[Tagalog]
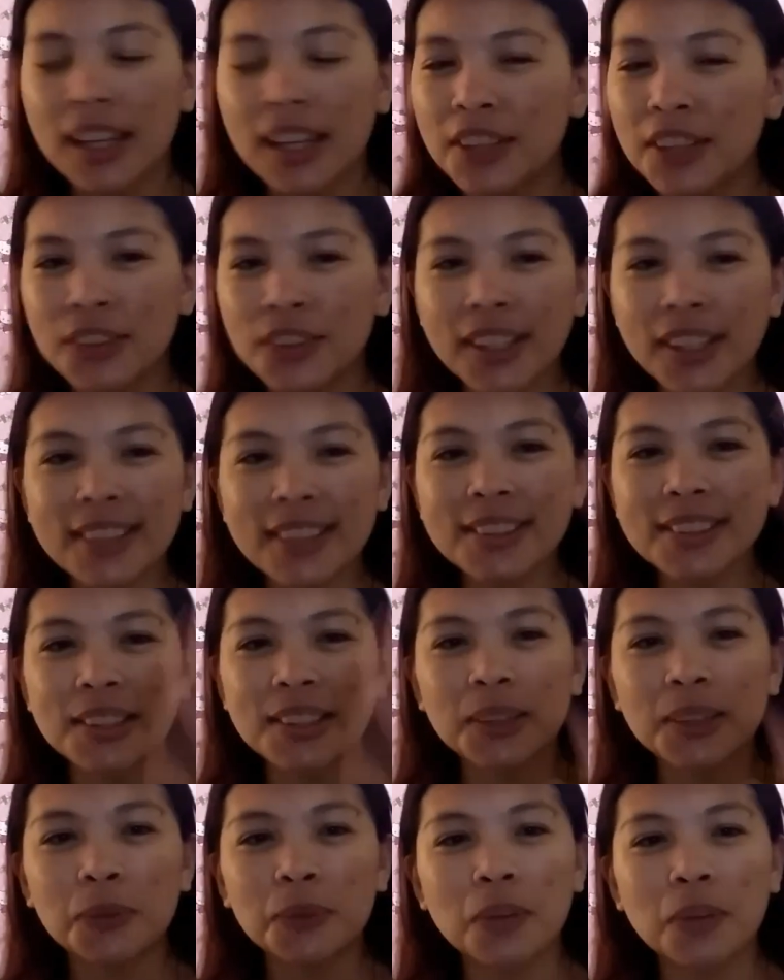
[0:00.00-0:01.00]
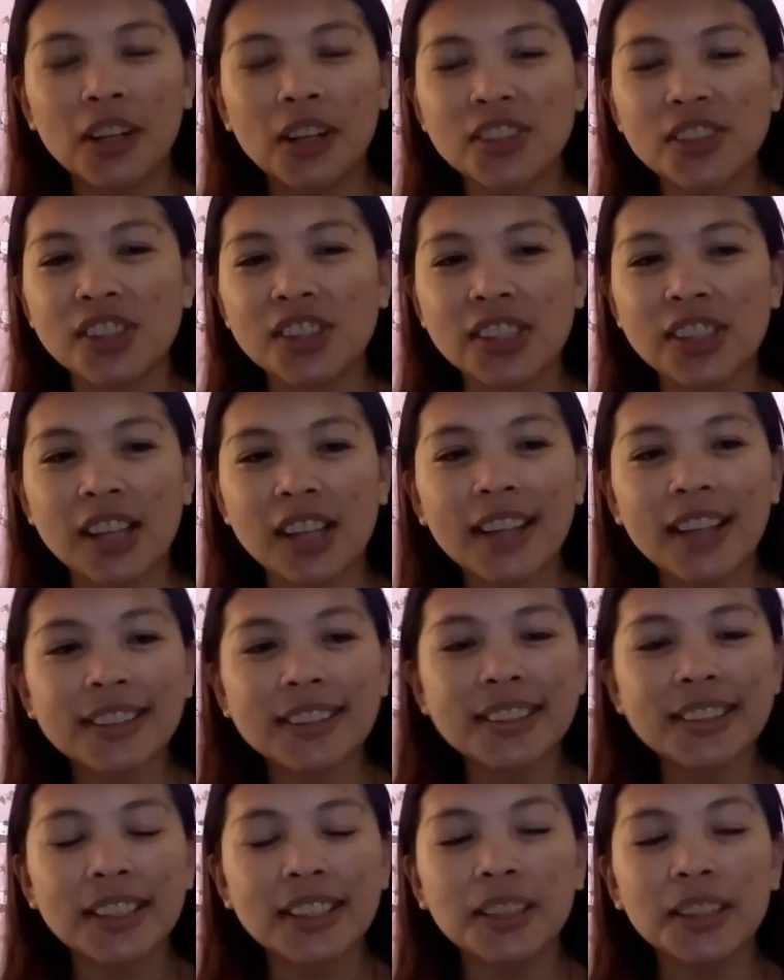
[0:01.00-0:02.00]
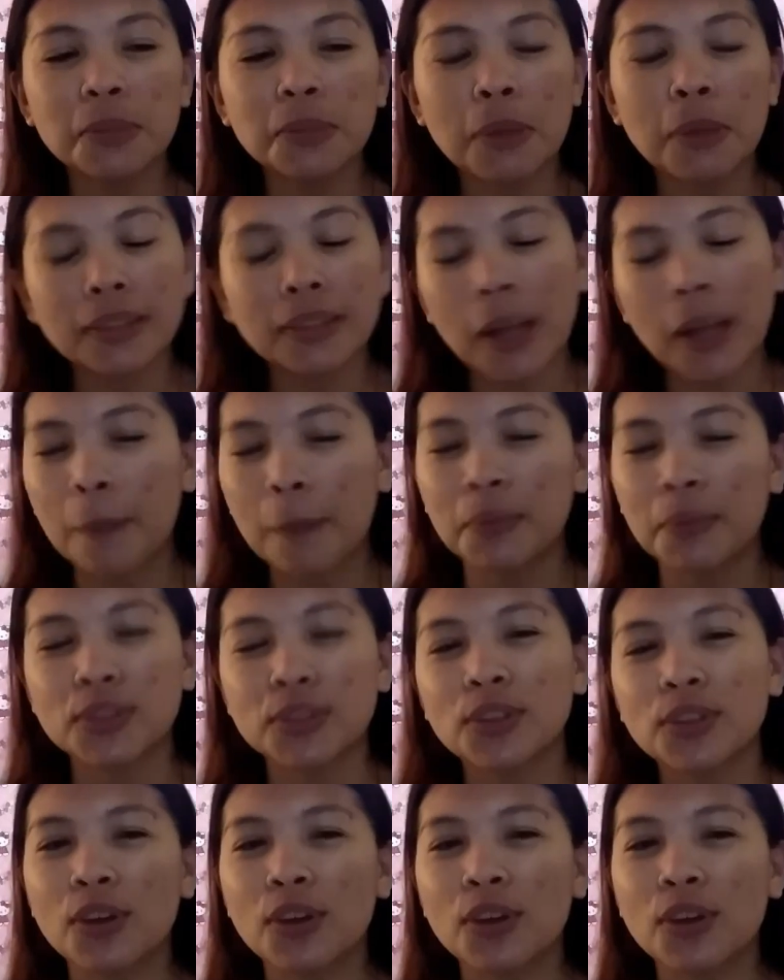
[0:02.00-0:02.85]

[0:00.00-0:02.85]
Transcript: you can still watch until matapos